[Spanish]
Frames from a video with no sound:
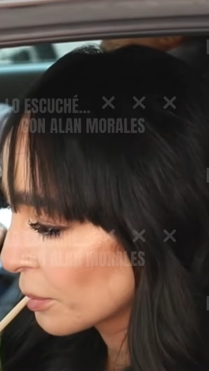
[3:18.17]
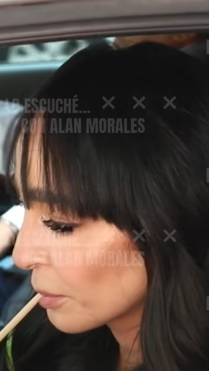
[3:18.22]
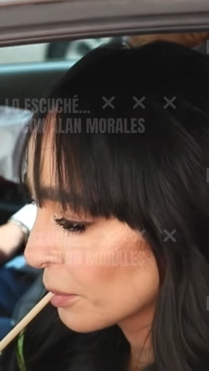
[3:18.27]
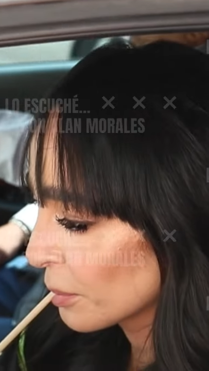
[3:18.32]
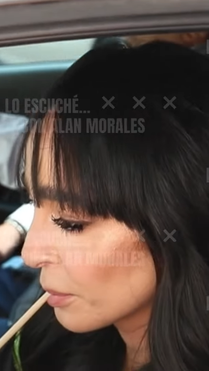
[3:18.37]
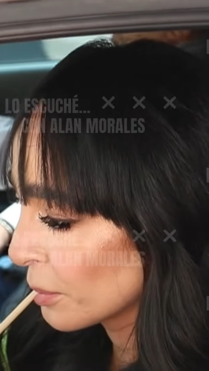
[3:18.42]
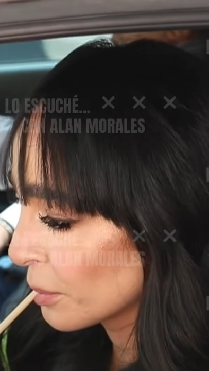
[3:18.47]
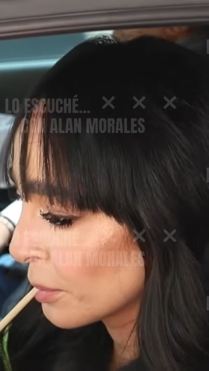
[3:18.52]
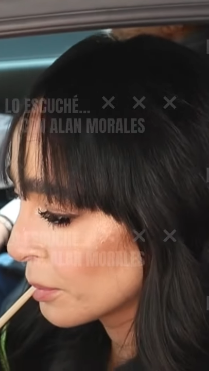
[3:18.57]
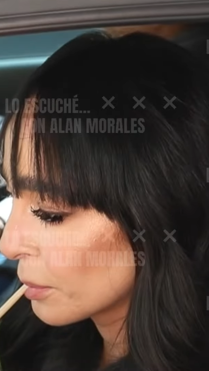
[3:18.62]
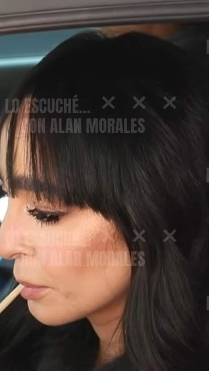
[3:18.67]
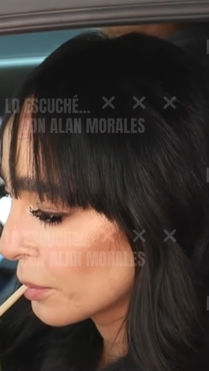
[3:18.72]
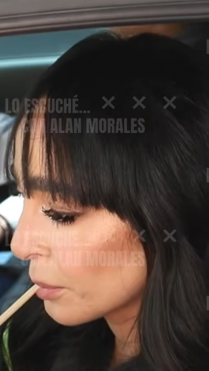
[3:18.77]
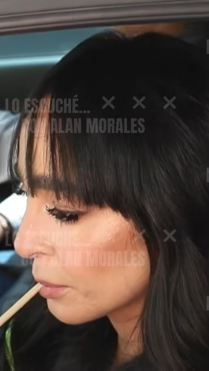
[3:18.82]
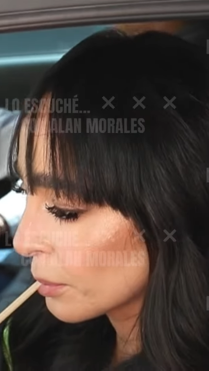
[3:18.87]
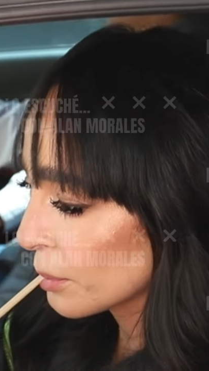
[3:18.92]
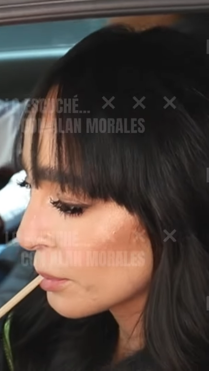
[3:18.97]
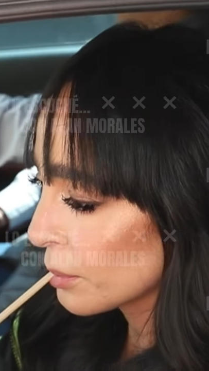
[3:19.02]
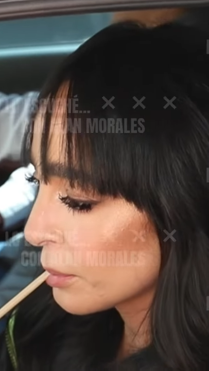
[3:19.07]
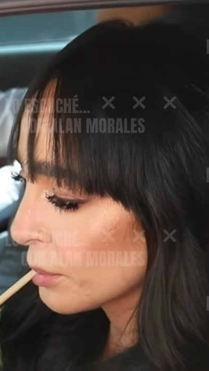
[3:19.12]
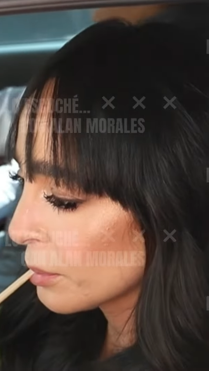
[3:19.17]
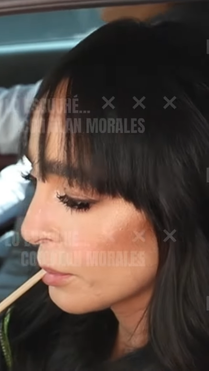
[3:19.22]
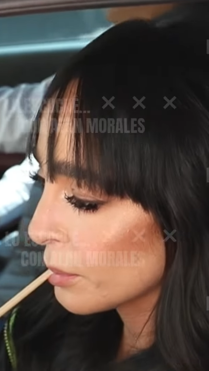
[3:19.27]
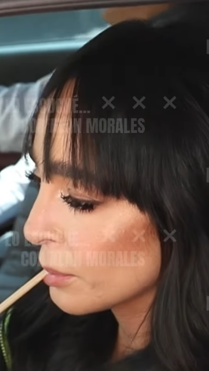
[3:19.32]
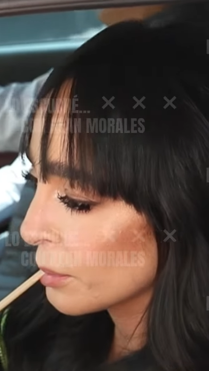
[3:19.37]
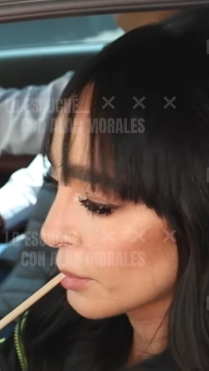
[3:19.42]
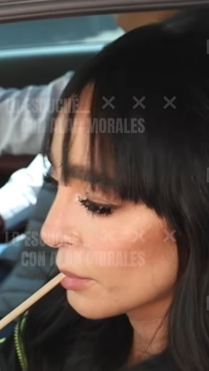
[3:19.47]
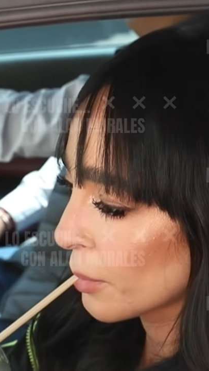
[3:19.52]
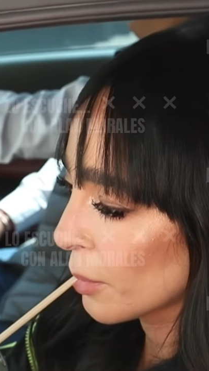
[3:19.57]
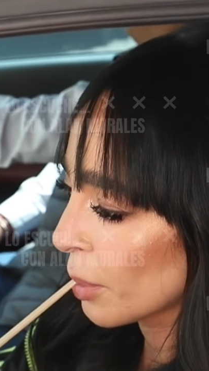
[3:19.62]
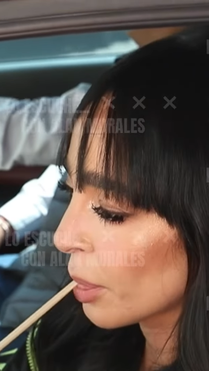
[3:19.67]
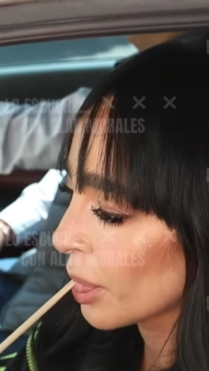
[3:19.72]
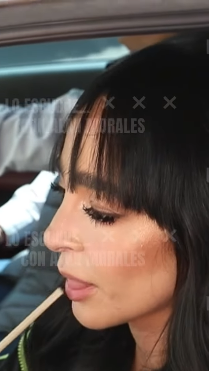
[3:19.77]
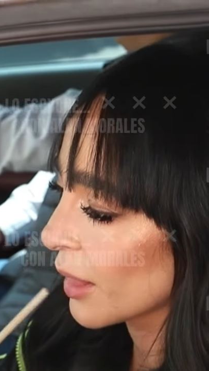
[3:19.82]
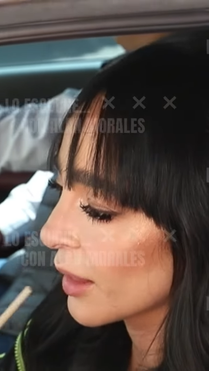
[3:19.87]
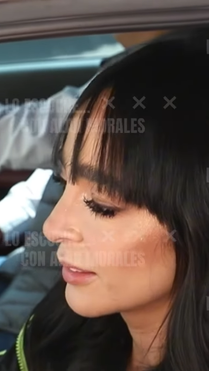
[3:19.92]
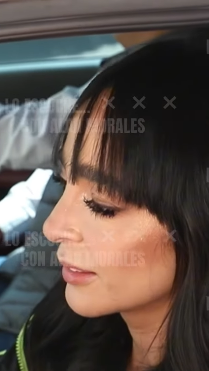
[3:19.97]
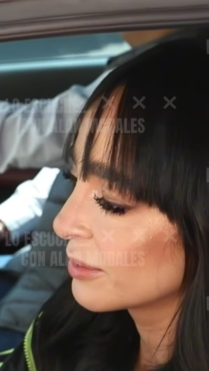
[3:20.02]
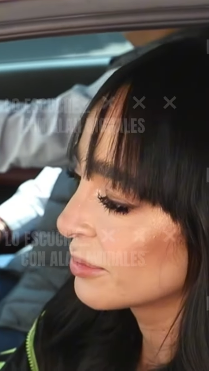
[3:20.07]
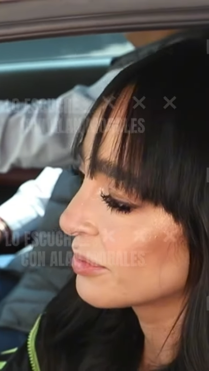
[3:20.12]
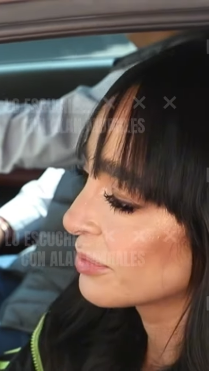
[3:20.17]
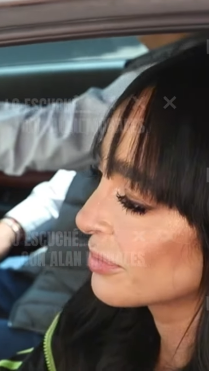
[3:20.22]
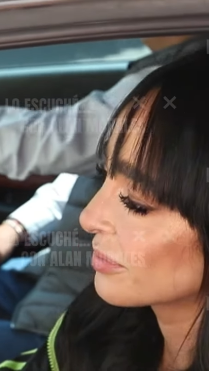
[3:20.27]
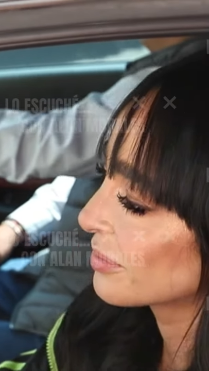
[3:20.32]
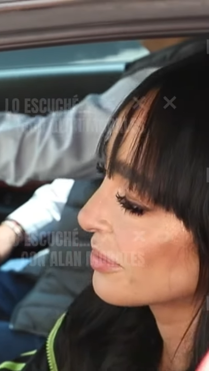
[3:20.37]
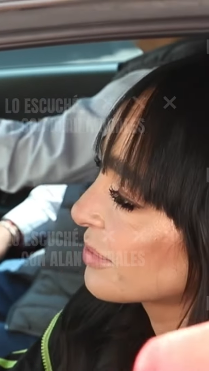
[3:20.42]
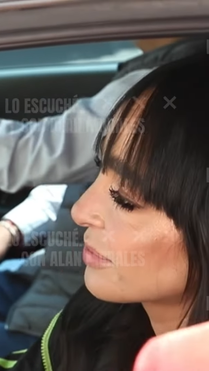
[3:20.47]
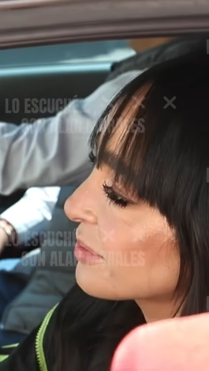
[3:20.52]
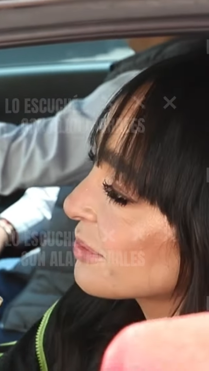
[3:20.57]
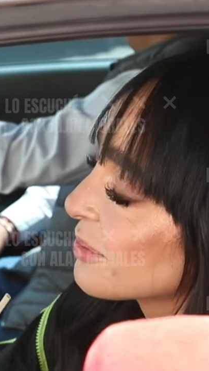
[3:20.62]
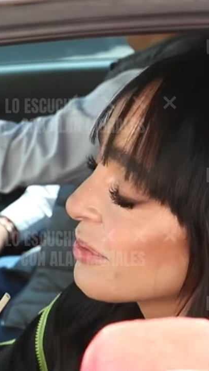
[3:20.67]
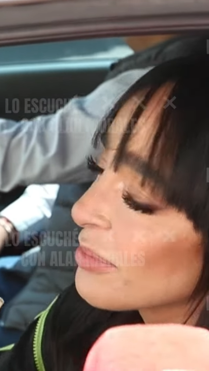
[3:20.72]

que se mete en una relación, como se está mencionando?